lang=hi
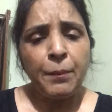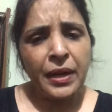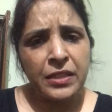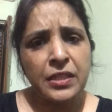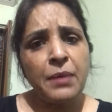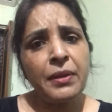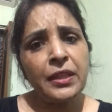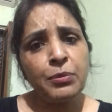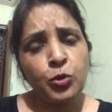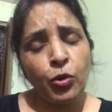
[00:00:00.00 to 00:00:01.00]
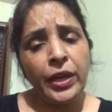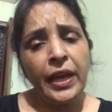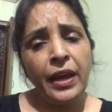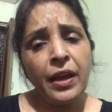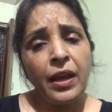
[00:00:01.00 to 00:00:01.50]
पर इसका मतलब थोड़ी
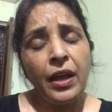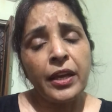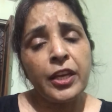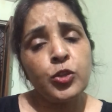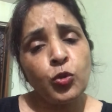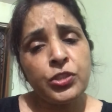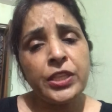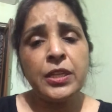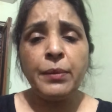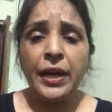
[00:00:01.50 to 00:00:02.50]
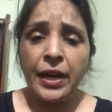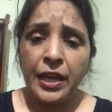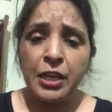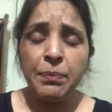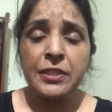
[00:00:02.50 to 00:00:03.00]
है कि जो चीज़ हमें
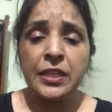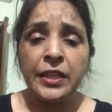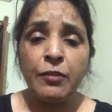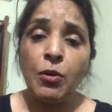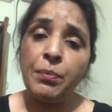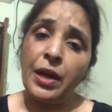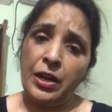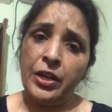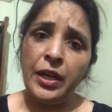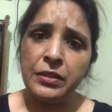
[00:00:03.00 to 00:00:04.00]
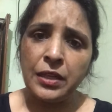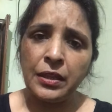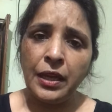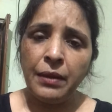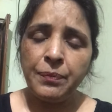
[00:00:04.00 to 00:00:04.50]
नहीं पसंद है वो हम कर ही नहीं
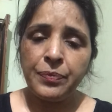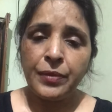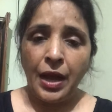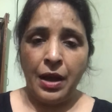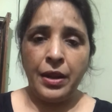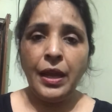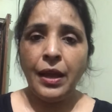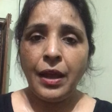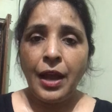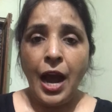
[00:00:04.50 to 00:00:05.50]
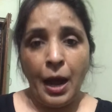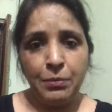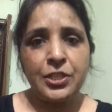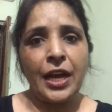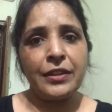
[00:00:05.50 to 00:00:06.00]
सकते अरे
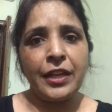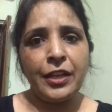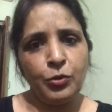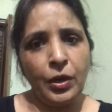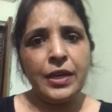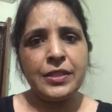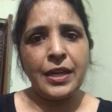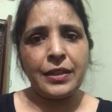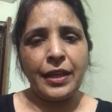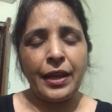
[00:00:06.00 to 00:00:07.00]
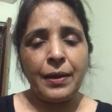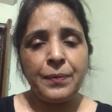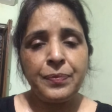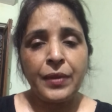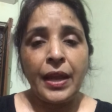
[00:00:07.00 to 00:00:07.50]
हम चाहते हैं तो कर सकते हैं
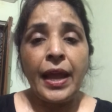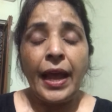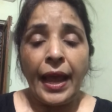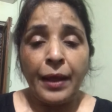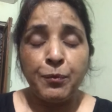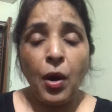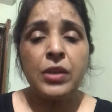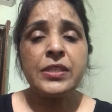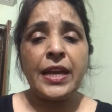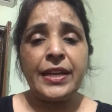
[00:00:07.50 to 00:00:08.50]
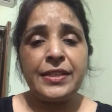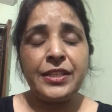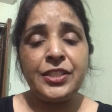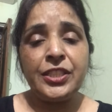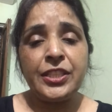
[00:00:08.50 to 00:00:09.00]
बहुत सारी
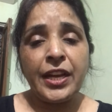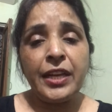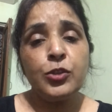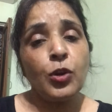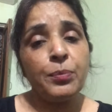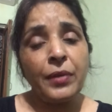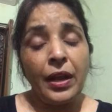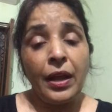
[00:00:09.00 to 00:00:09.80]
ऐसी चीज़ें हैं जो हम